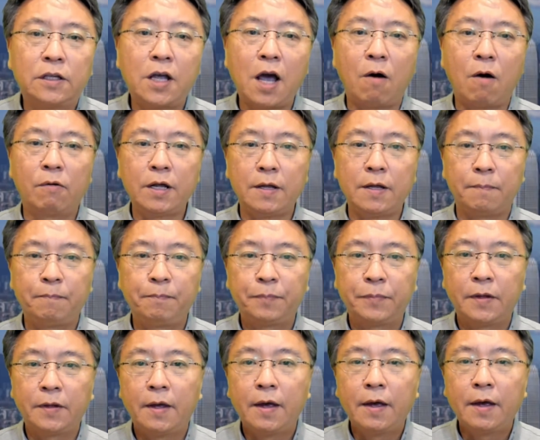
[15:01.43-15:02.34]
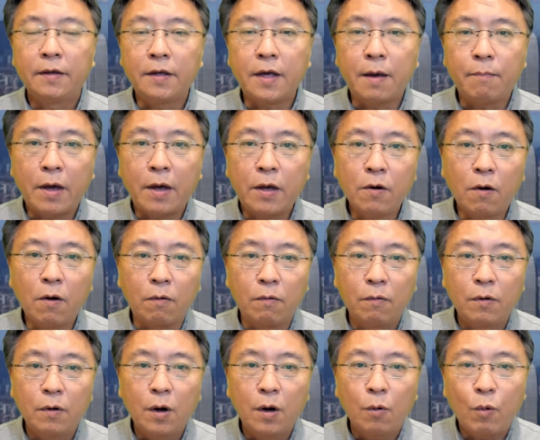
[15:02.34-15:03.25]
条例，也没
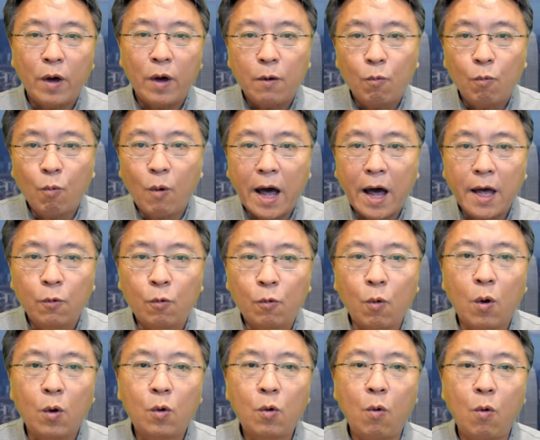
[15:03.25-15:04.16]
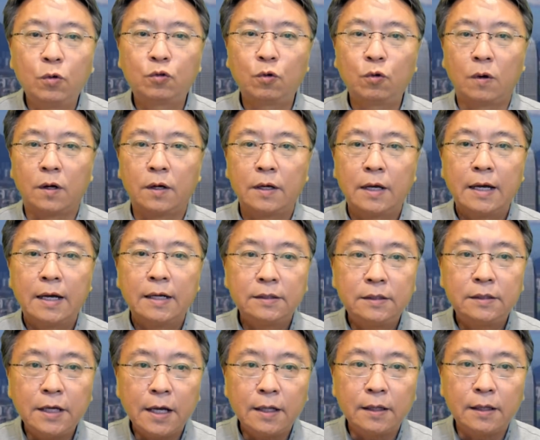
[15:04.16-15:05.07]
有为外国工作
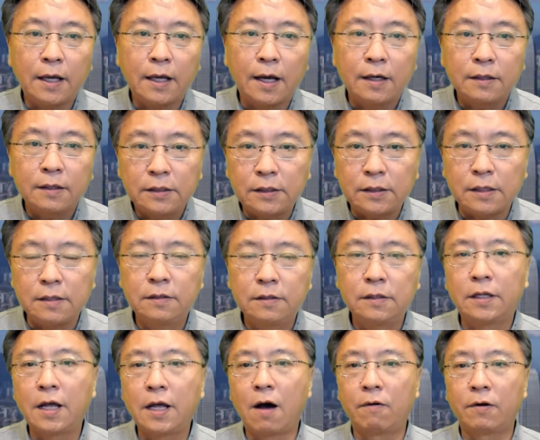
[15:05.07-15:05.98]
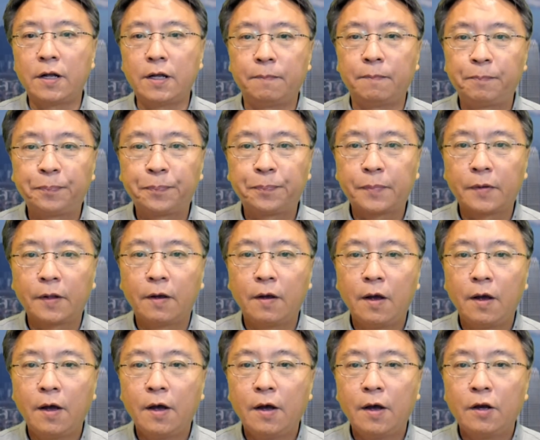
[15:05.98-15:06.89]
间谍刑事条例，
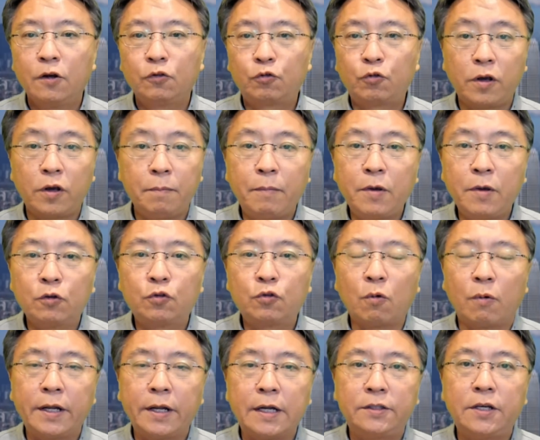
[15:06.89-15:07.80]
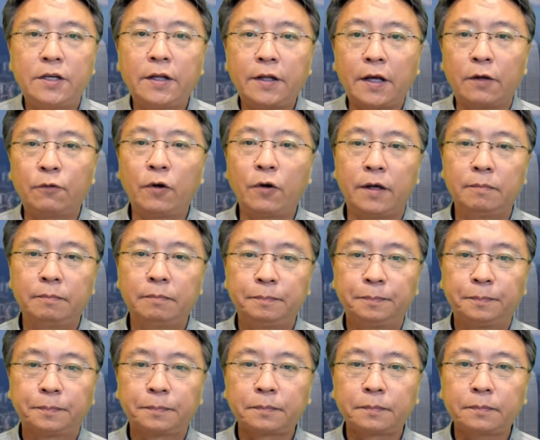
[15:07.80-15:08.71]
所以没有所谓的间谍罪。
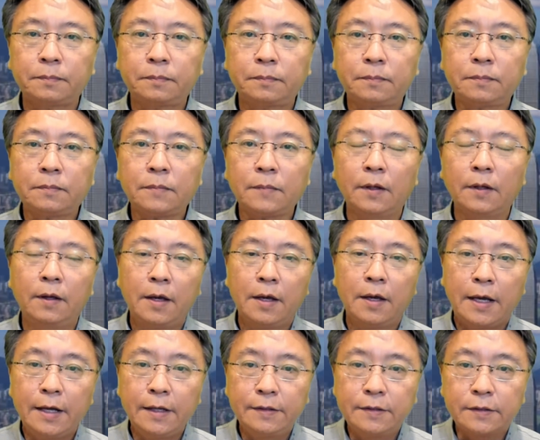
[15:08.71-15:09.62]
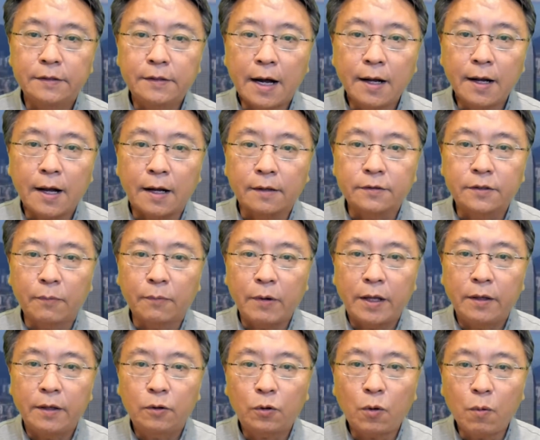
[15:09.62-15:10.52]
因此，香港成
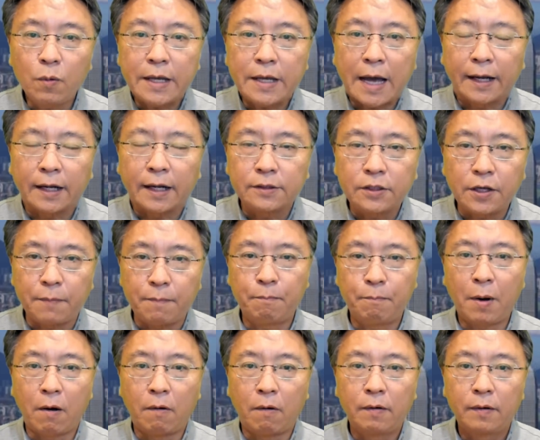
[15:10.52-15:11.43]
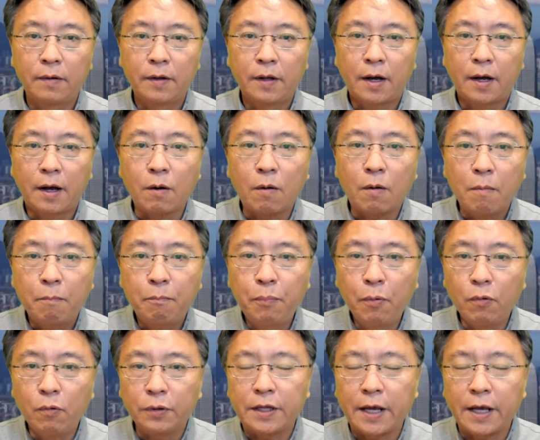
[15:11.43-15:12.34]
为东亚的情报。还有
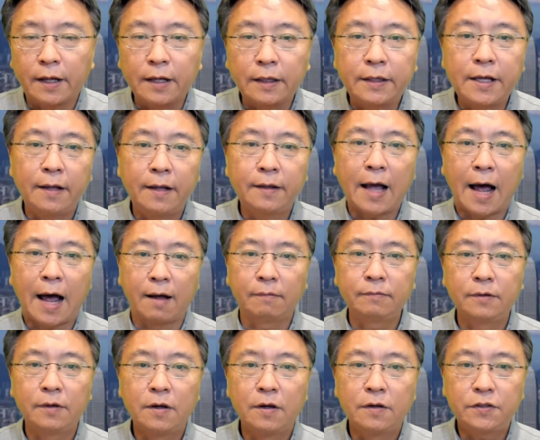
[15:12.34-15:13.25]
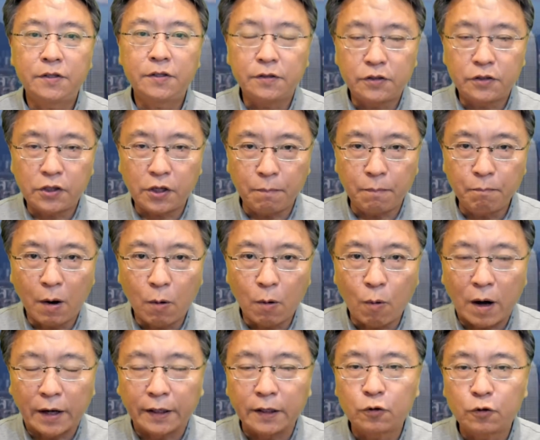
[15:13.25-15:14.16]
不敌的天堂是情报
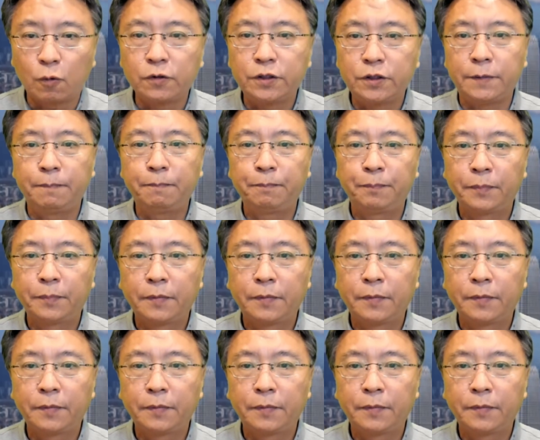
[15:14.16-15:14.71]
网的中心，